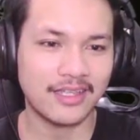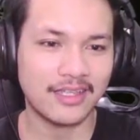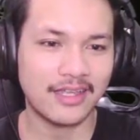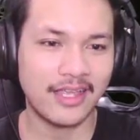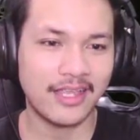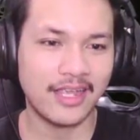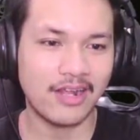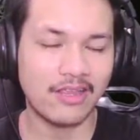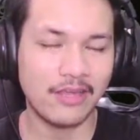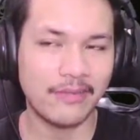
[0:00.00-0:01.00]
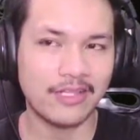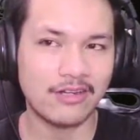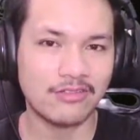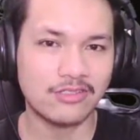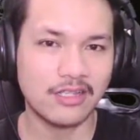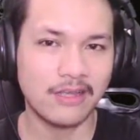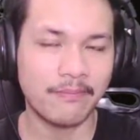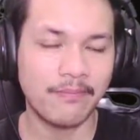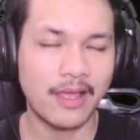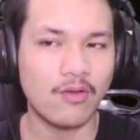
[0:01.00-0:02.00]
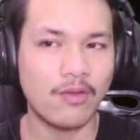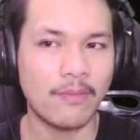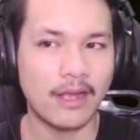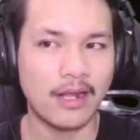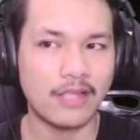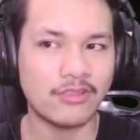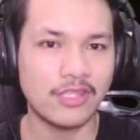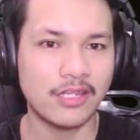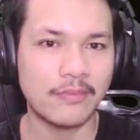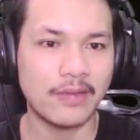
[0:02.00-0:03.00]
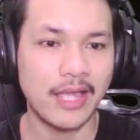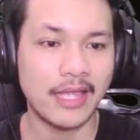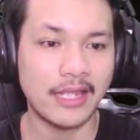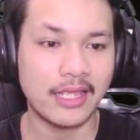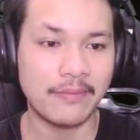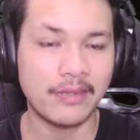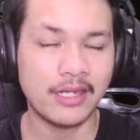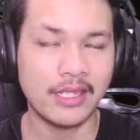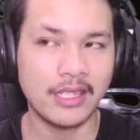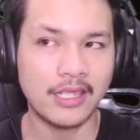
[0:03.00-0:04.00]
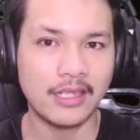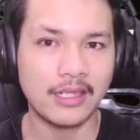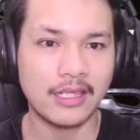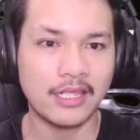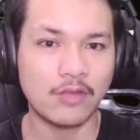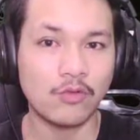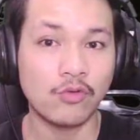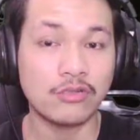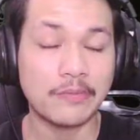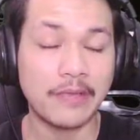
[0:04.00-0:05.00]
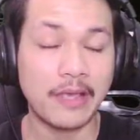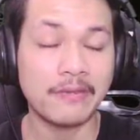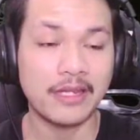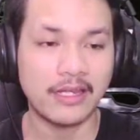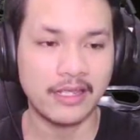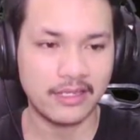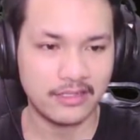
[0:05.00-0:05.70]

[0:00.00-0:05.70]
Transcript: Kayaknya kalau game ini terus ngebug, gue bakal lanjutin game lain ya. Game ini kita tunggu dulu sampai update ya.